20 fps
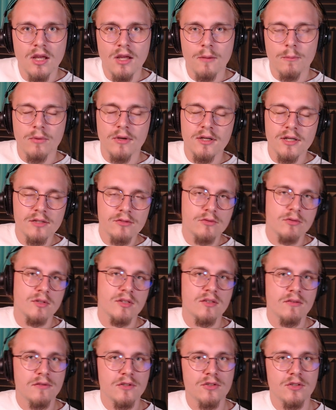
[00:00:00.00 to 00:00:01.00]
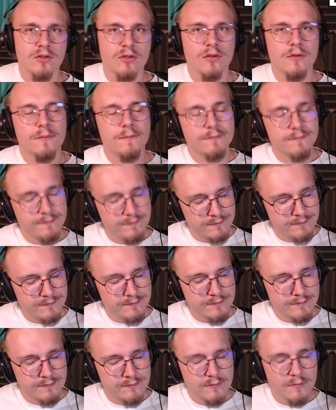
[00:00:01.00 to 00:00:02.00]
Po angielsku nazywa się to
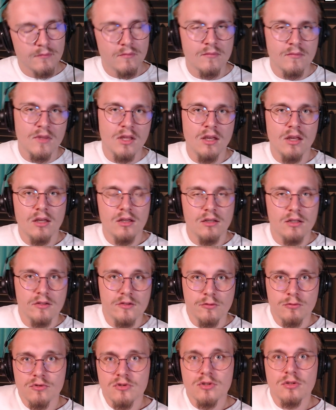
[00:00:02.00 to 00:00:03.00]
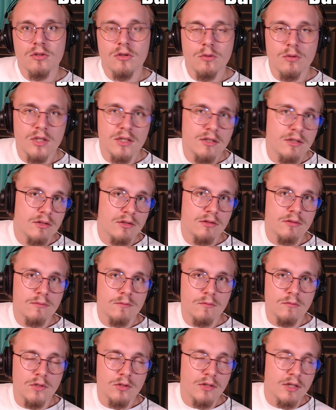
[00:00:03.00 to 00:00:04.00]
build plate i służy dokładnie
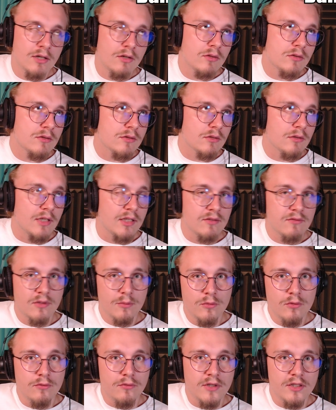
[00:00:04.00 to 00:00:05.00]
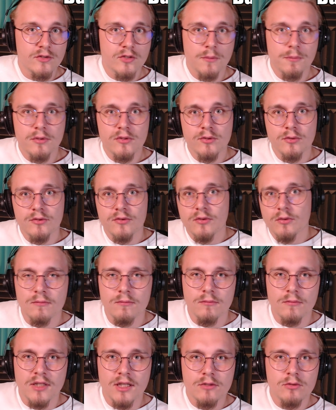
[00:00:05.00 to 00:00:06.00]
do tego, co nazwa mówi. Jest to po prostu stół,
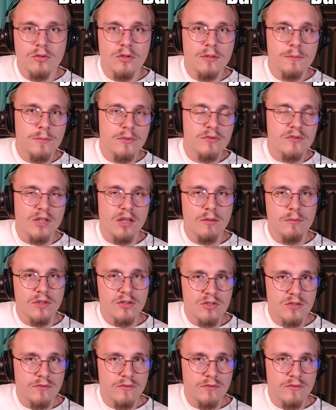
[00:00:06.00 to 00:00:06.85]
na którym powstają nasze